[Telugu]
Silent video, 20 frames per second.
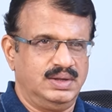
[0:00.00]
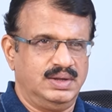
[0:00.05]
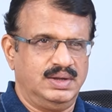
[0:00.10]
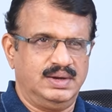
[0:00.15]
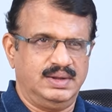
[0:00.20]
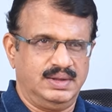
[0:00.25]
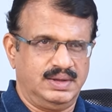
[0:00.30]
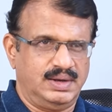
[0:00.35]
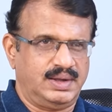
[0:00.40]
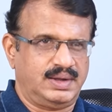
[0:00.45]

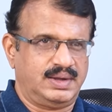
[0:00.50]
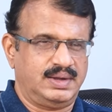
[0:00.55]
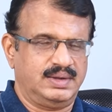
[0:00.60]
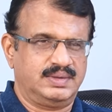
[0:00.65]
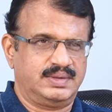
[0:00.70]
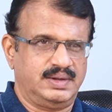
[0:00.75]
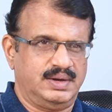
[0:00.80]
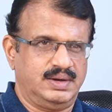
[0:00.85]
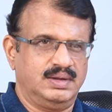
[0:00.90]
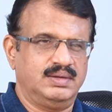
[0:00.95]
అనేది
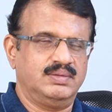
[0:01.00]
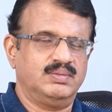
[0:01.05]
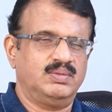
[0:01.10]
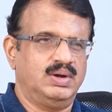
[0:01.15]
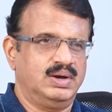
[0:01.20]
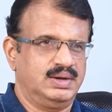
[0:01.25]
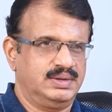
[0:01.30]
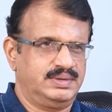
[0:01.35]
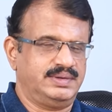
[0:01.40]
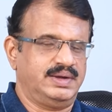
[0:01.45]
లెక్కేస్తారు
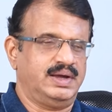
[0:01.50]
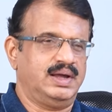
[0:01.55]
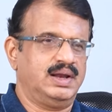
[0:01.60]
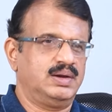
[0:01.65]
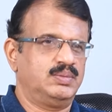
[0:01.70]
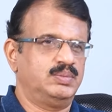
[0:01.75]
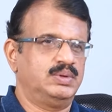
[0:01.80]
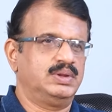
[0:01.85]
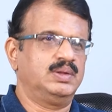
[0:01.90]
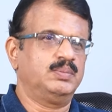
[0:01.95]
ఇవాళ
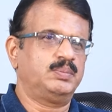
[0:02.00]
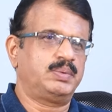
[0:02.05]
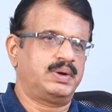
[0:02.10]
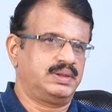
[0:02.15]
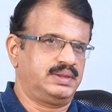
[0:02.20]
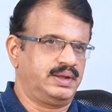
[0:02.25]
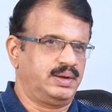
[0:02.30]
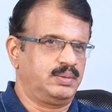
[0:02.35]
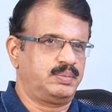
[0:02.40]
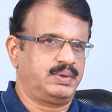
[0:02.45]
చాలామంది
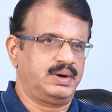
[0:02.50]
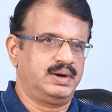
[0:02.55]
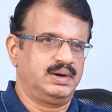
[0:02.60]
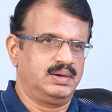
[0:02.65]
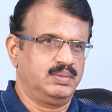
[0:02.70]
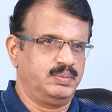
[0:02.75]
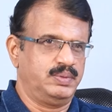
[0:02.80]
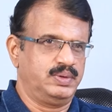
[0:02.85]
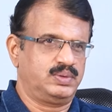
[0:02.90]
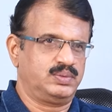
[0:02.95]
ప్రత్యేక
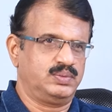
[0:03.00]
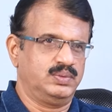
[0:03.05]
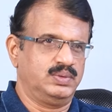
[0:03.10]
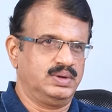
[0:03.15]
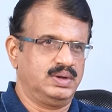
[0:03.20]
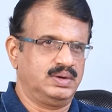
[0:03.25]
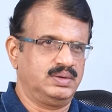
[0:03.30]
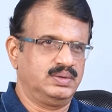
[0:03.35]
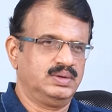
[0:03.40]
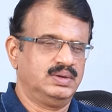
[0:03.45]
ఫ్లైట్లు
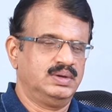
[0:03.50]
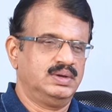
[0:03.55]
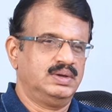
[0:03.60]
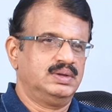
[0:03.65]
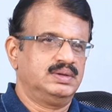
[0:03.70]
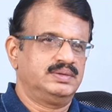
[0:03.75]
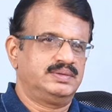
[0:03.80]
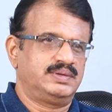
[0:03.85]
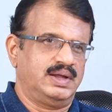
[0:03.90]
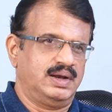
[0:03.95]
పెట్టుకున్నారు
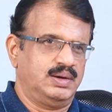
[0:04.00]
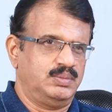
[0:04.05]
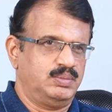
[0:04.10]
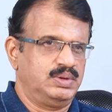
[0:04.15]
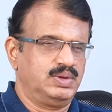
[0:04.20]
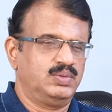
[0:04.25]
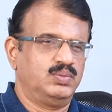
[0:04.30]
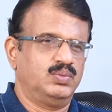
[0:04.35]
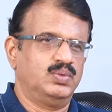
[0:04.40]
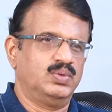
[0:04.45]

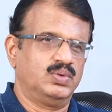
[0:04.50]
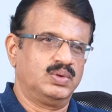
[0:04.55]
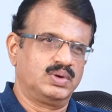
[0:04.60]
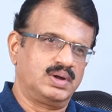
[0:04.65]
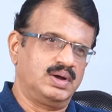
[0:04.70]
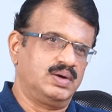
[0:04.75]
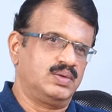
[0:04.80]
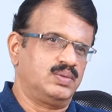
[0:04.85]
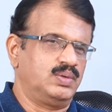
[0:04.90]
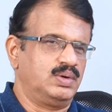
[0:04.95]
చాలామంది
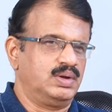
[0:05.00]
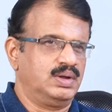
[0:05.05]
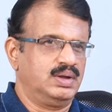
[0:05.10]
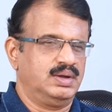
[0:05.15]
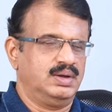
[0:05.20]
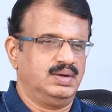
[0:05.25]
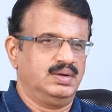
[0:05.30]
ఓన్గా కూడా